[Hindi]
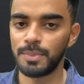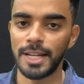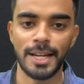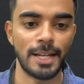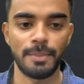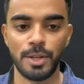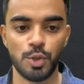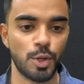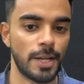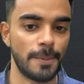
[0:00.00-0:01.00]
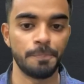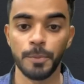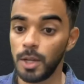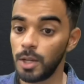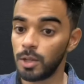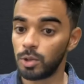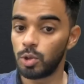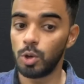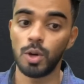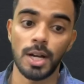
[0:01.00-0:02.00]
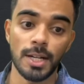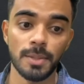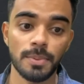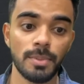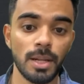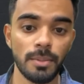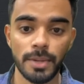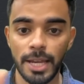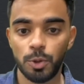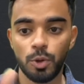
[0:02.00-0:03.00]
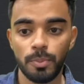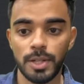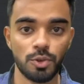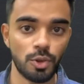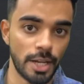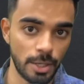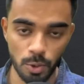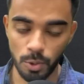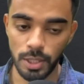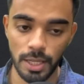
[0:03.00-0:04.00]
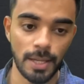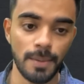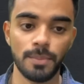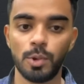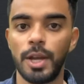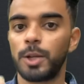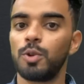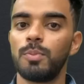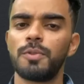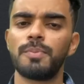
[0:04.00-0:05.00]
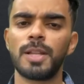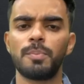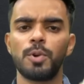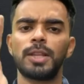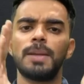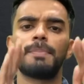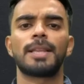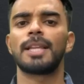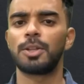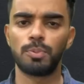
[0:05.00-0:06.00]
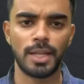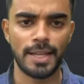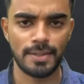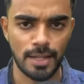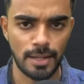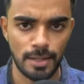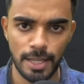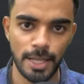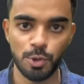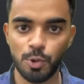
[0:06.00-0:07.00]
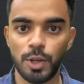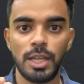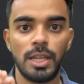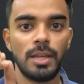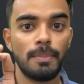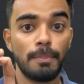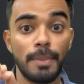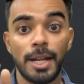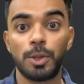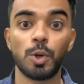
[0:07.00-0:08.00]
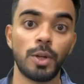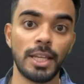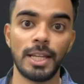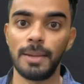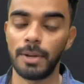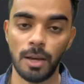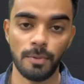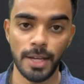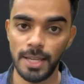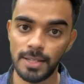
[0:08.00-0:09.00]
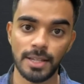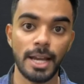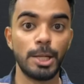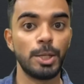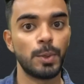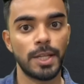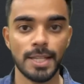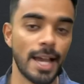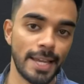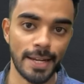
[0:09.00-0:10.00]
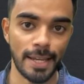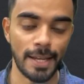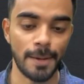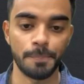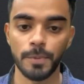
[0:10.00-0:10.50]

में डायरेक्टली मैंशनड है तो अगर सबसे पहले हम एक्टोमेजो और एंडो को देखें तो एक्टोमॉर्फ मतलब बहुत ही पतला दुबला इंसान ठीक है जो कि मैराथन के लिए बना हुआ है इसका एंड्योरेंस हाई रहेगा